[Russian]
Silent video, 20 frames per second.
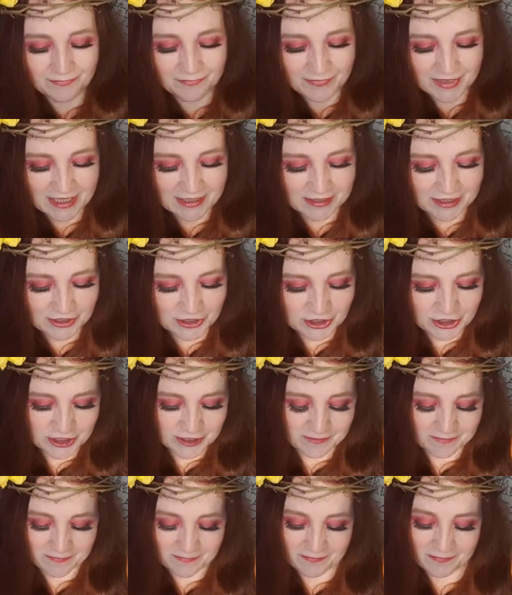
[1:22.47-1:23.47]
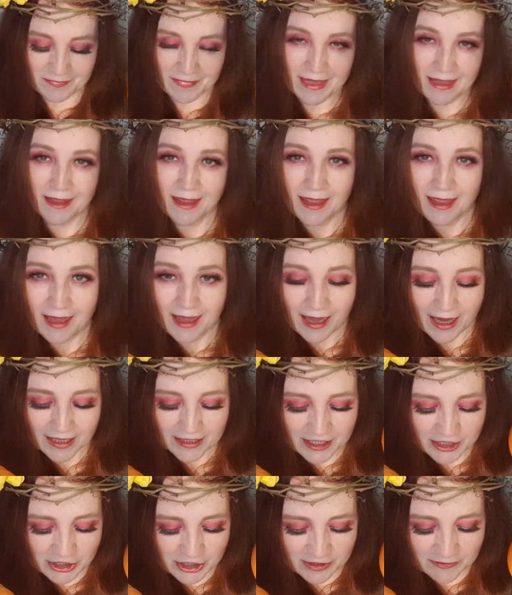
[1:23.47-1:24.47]
На ночь. А
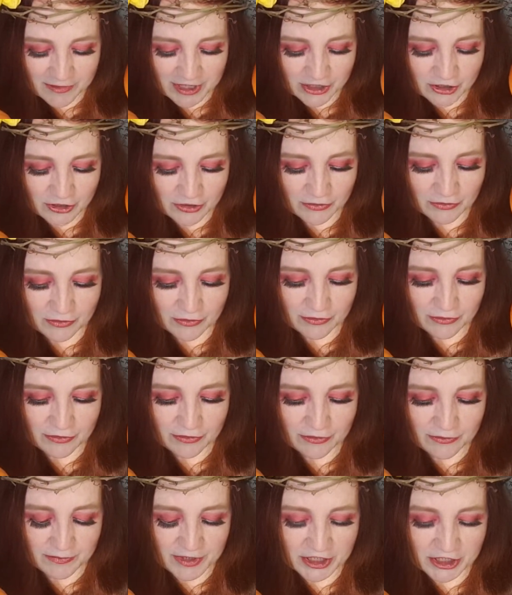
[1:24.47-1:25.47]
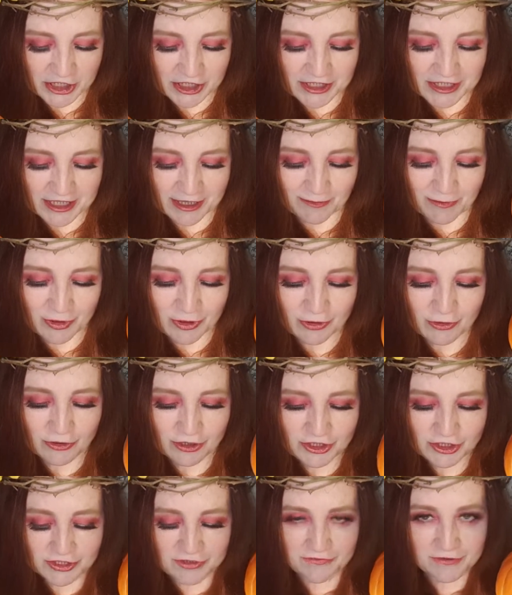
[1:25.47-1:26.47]
наше между меж тем
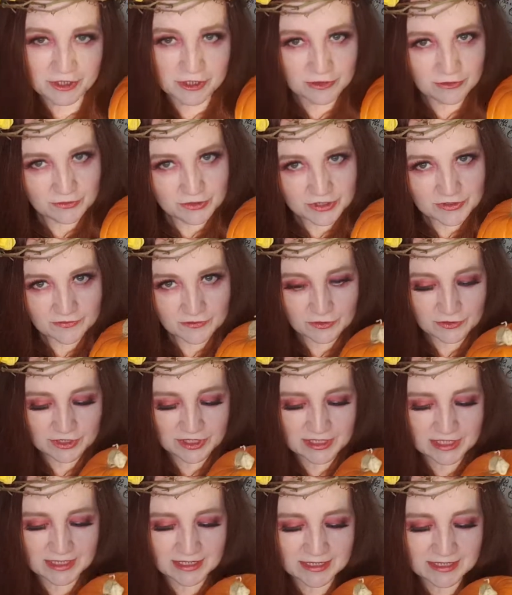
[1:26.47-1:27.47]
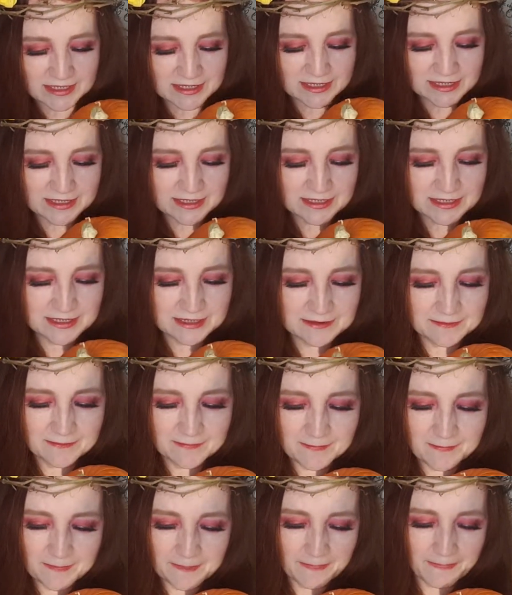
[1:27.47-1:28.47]
хочет вернуть свою целостность,
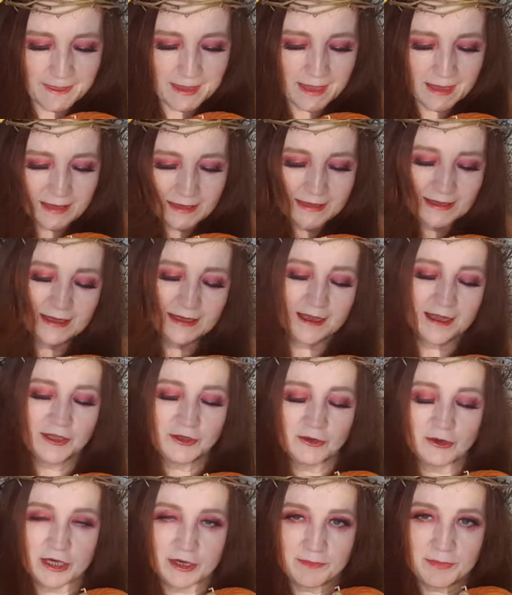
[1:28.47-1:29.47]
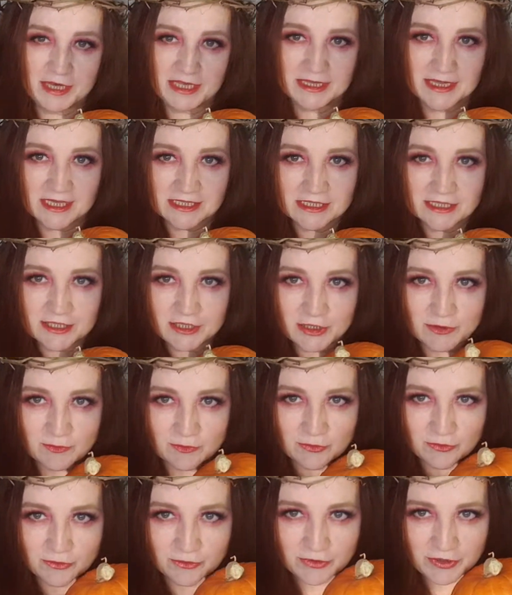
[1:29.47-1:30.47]
которая придаст
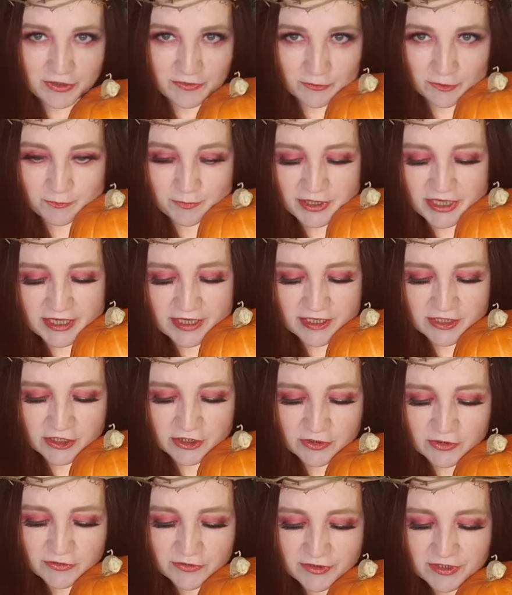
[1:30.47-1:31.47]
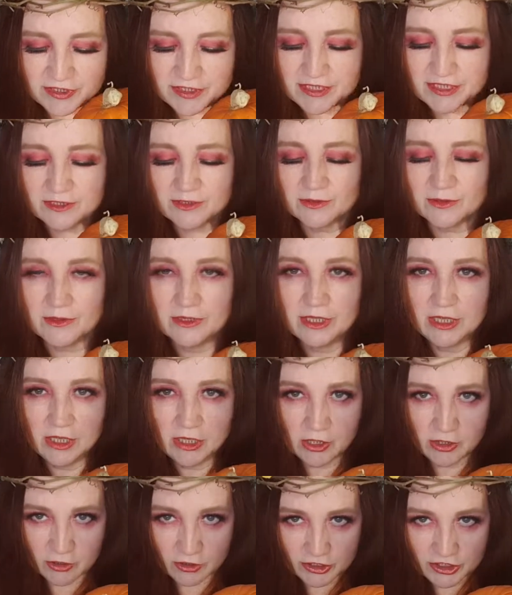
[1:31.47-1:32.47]
ему его прежнюю силу,
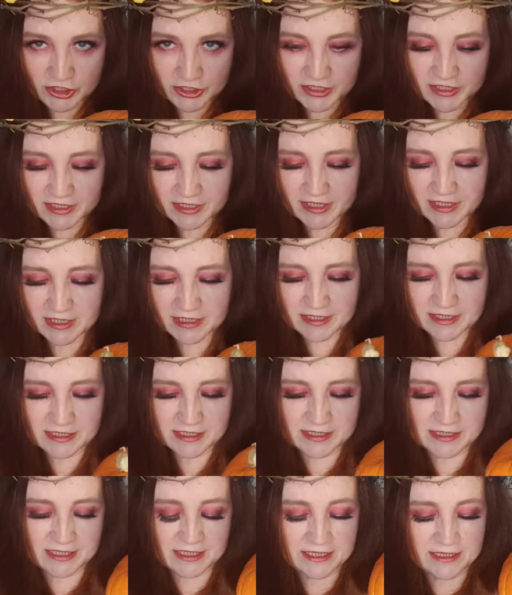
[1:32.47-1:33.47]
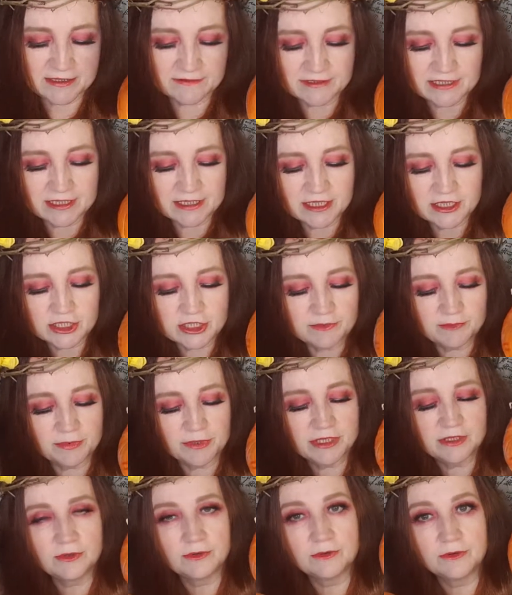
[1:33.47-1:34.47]
хочет синхронизировать наши
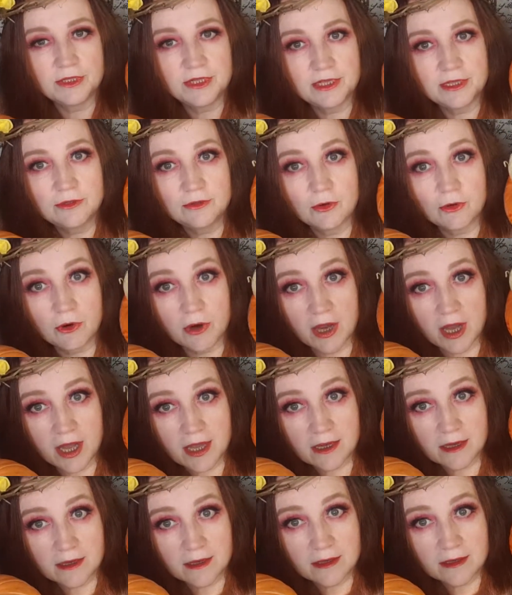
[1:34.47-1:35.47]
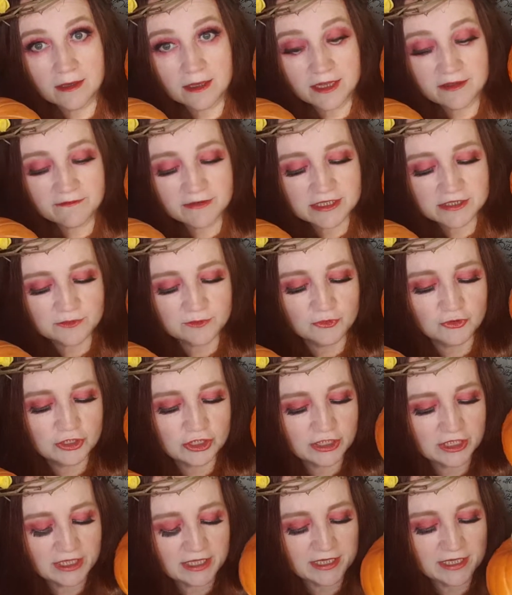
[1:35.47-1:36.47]
потоки, но как и
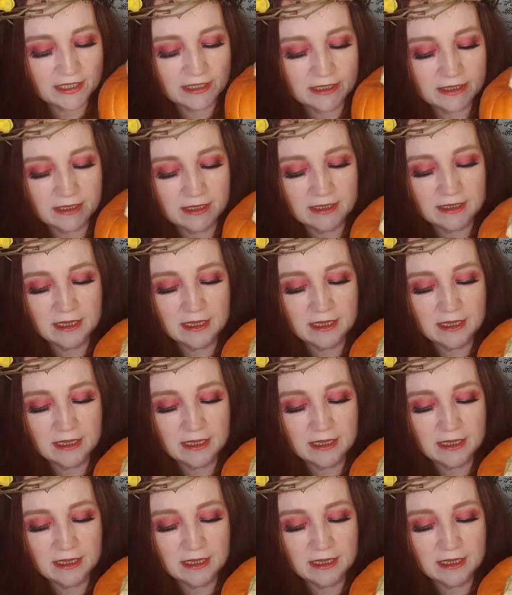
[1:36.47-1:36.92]
возможно ли это?